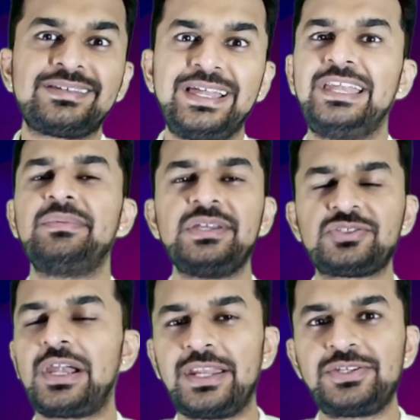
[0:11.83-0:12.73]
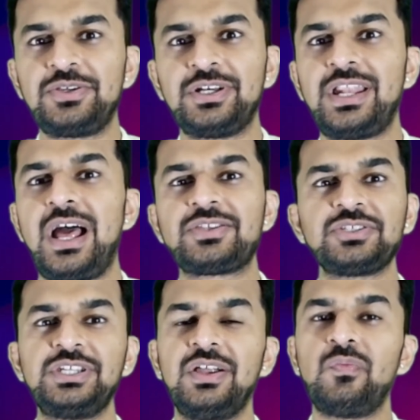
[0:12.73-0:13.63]
ट्रेंड बेस्ड स्ट्रेटजी और अगर
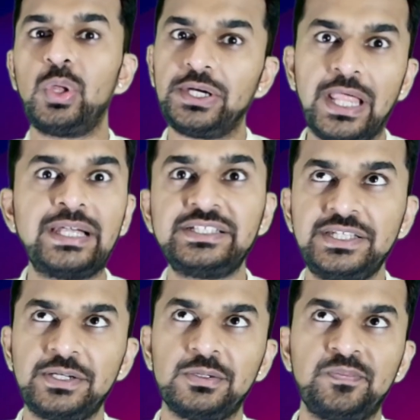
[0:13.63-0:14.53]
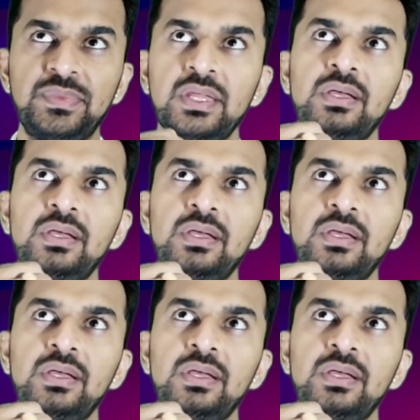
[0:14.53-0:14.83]
आज के दिन आप वॉलिटालिटी देखो